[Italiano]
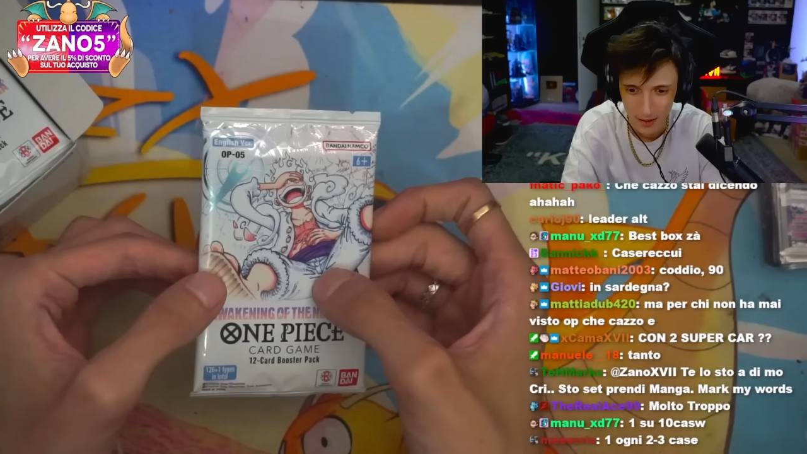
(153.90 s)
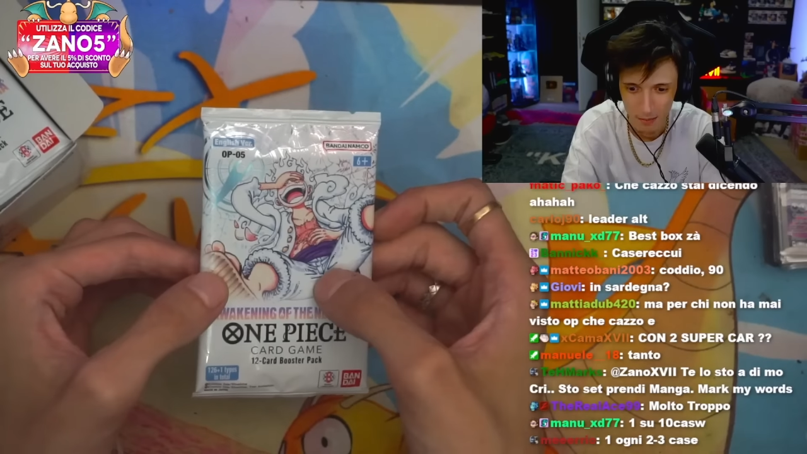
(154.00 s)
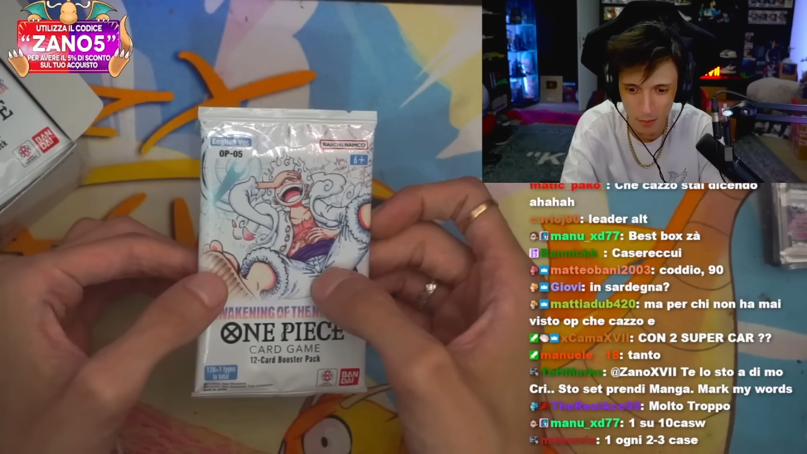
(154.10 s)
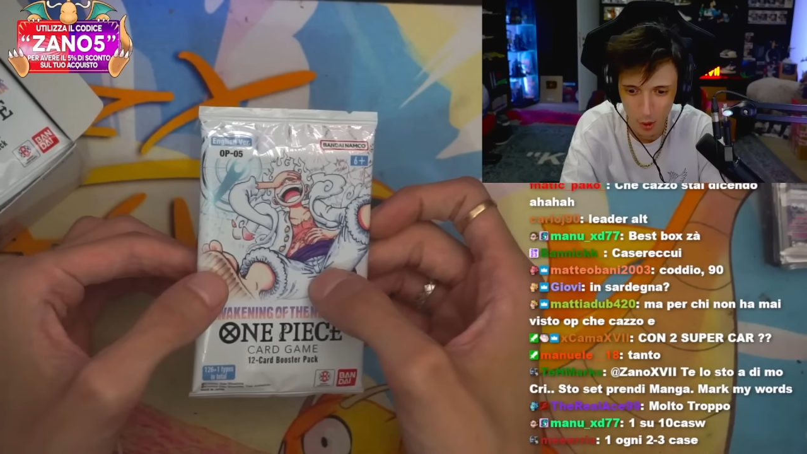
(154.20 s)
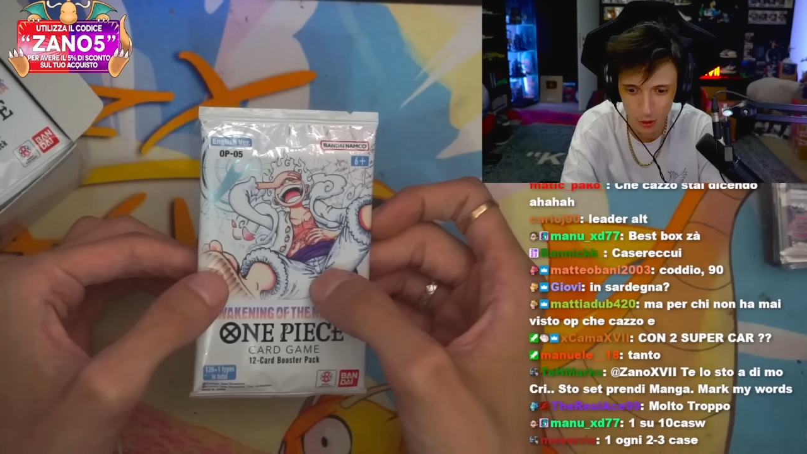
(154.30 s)

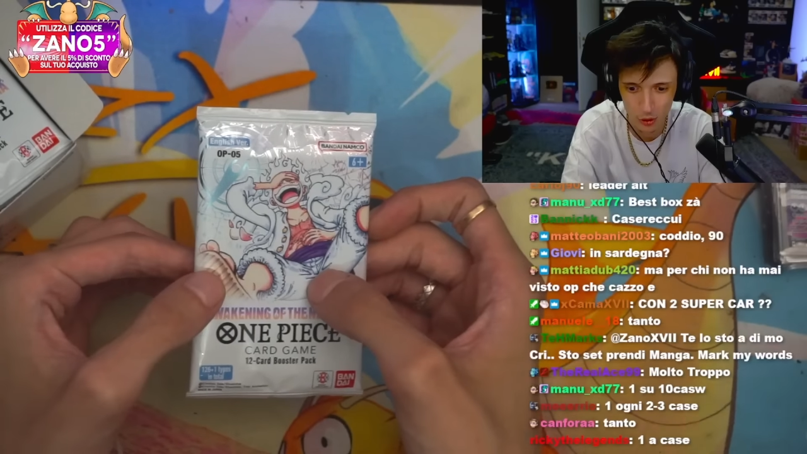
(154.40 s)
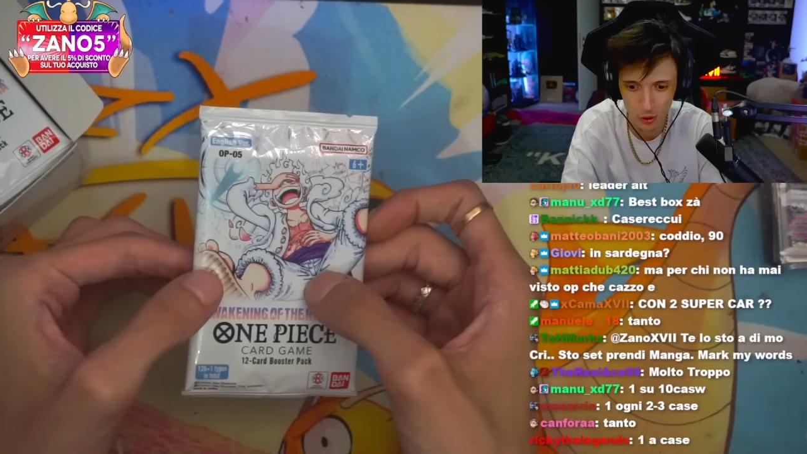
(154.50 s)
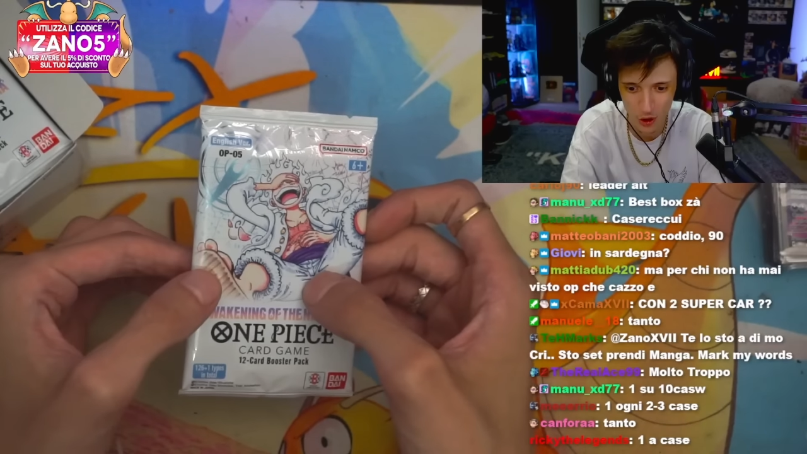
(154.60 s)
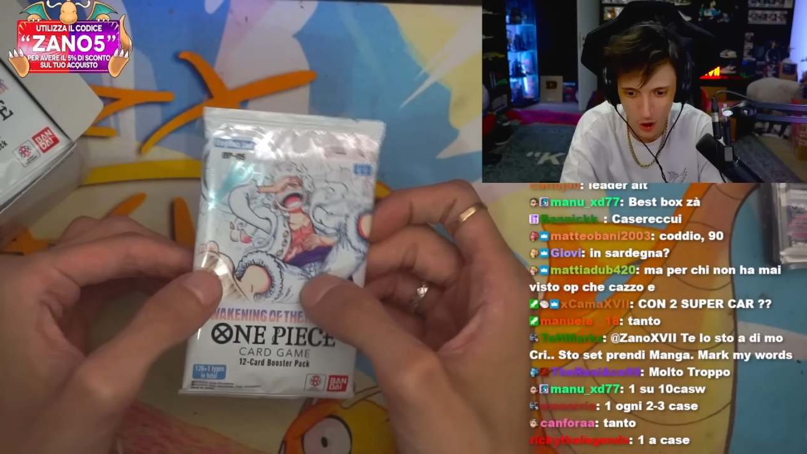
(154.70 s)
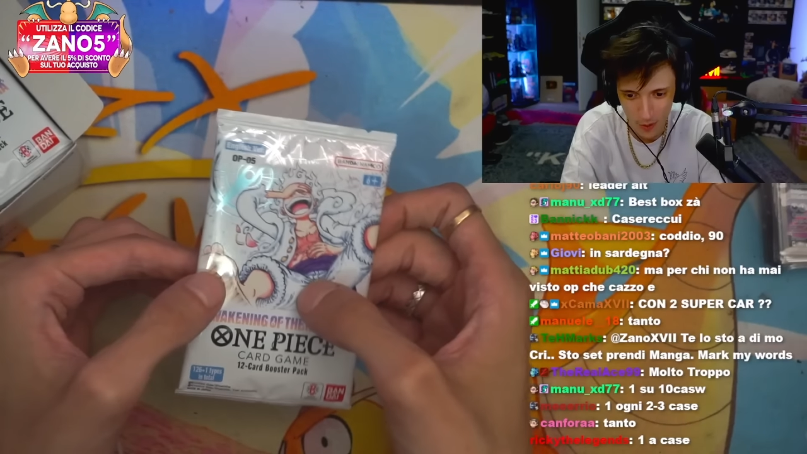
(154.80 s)
Molto
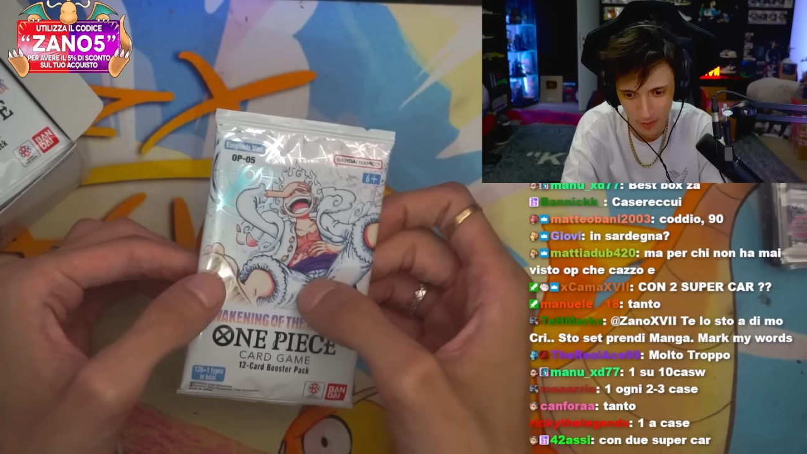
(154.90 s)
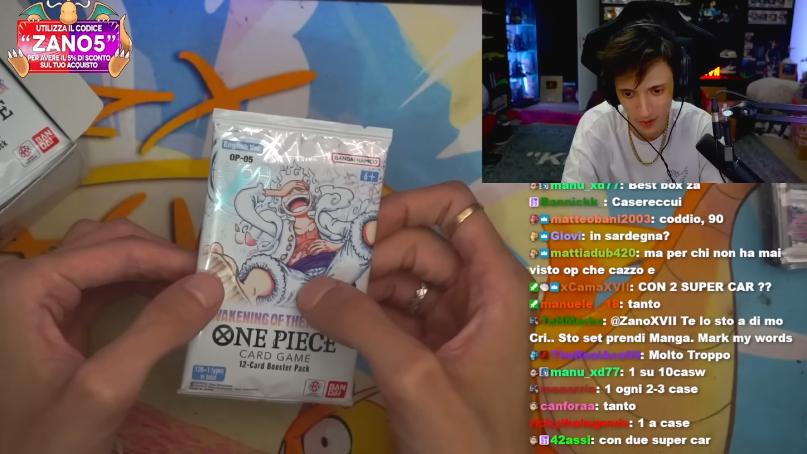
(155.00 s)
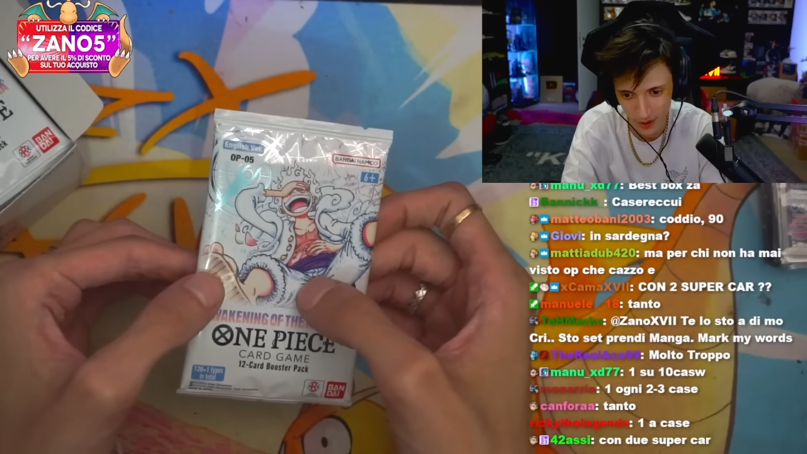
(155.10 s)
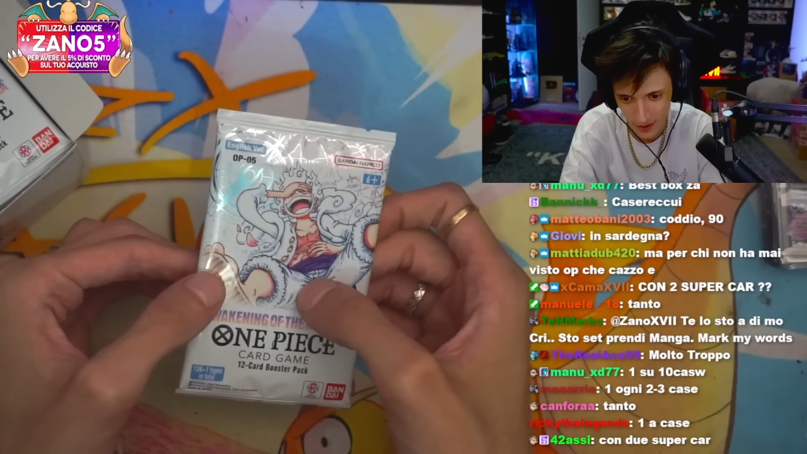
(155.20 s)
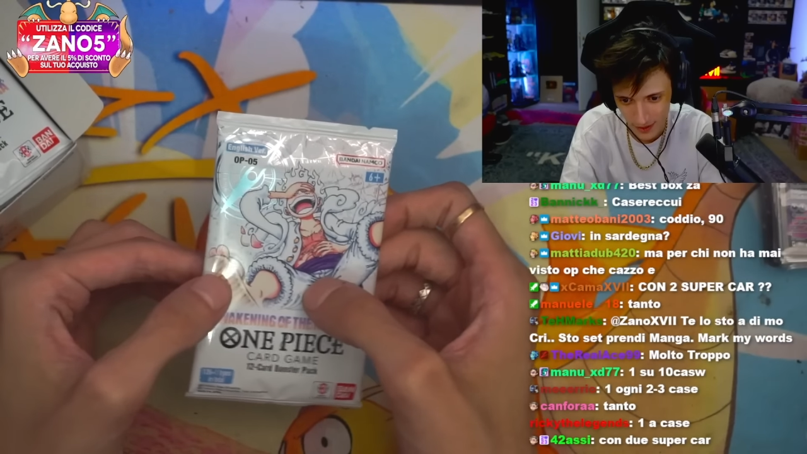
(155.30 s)

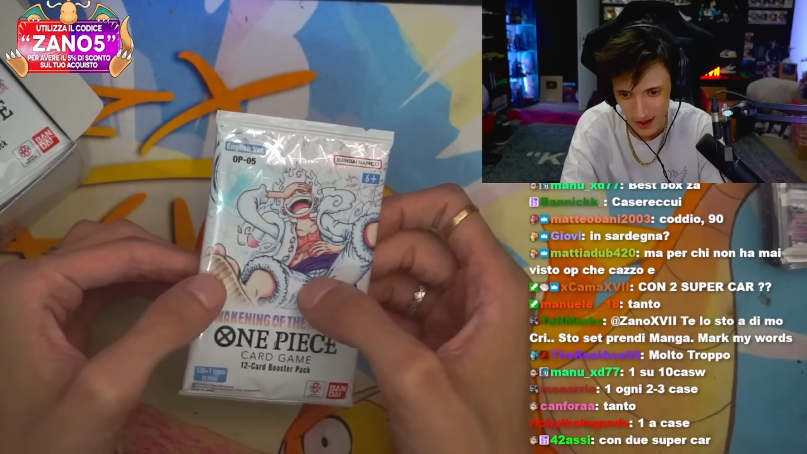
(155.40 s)
troppo.